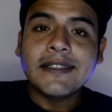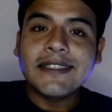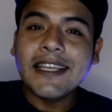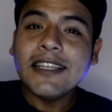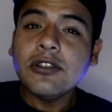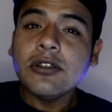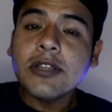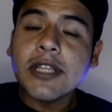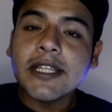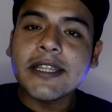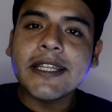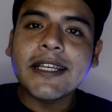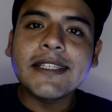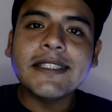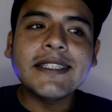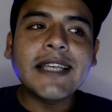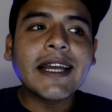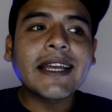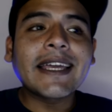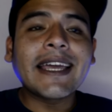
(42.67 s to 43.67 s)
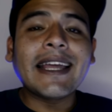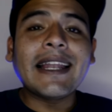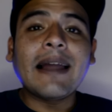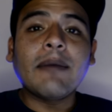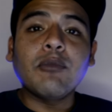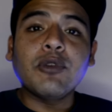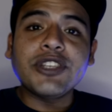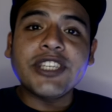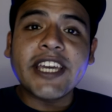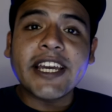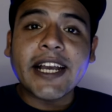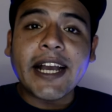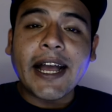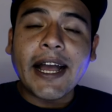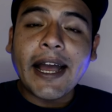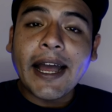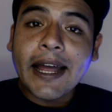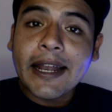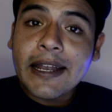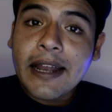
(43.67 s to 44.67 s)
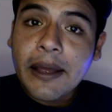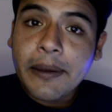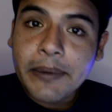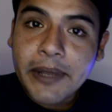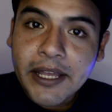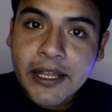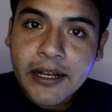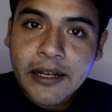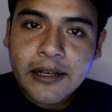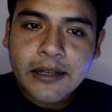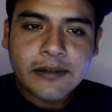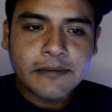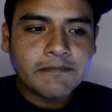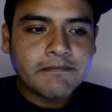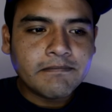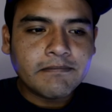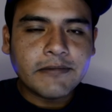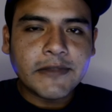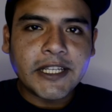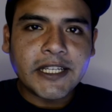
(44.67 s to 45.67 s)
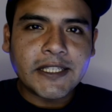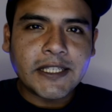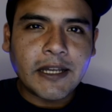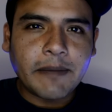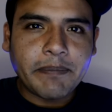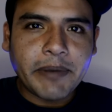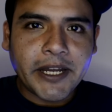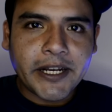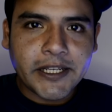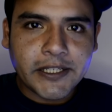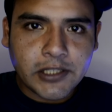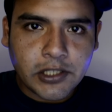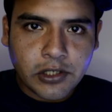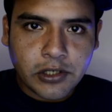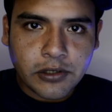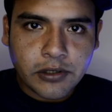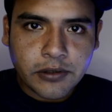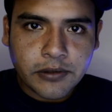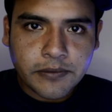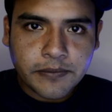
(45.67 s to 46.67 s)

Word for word: Se hizo tendencia que la muñeca Annabelle desapareció.